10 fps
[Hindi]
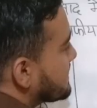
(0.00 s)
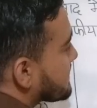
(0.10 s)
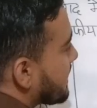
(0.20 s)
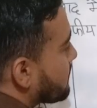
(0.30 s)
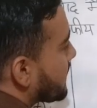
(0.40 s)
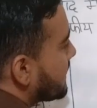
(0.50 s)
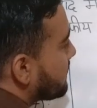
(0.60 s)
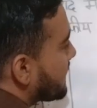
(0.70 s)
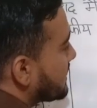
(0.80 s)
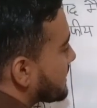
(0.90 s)
इस तरफ करनी
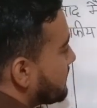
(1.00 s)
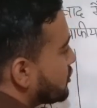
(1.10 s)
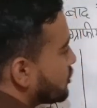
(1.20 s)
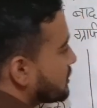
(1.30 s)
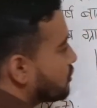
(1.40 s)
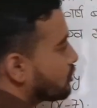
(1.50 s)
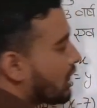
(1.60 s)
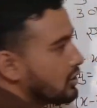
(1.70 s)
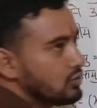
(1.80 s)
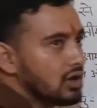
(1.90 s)
पड़ेगी तभी तो ये
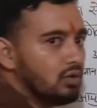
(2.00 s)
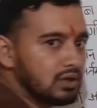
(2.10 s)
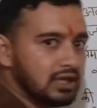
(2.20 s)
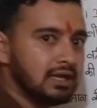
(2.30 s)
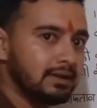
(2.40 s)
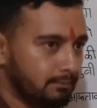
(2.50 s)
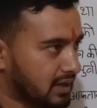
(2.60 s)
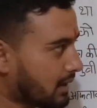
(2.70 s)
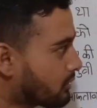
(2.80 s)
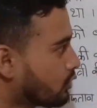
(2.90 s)
दोनों आयु क्या होंगी
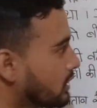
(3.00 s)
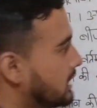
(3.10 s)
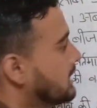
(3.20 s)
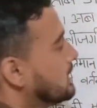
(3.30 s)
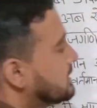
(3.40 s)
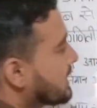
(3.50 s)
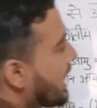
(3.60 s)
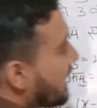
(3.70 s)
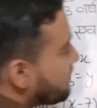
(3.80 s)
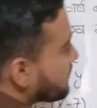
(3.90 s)
बराबर होंगी
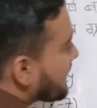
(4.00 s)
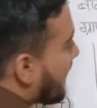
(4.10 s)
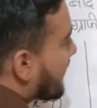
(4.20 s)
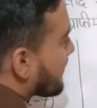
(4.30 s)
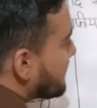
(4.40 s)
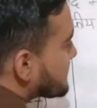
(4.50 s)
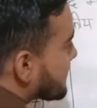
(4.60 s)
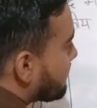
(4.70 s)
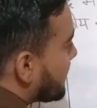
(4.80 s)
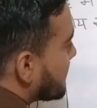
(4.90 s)
या अगर मैं इस
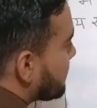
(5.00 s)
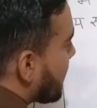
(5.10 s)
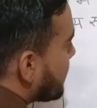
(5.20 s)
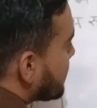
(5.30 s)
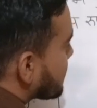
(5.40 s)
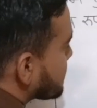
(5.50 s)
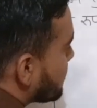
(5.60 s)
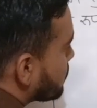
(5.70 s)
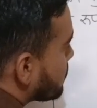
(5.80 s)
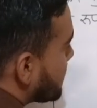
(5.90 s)
तरफ मल्टीप्लाई नहीं
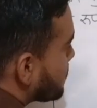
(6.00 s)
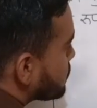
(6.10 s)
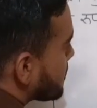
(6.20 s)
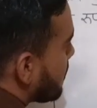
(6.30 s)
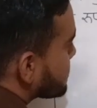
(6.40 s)
करता हूं तो मैं दूसरा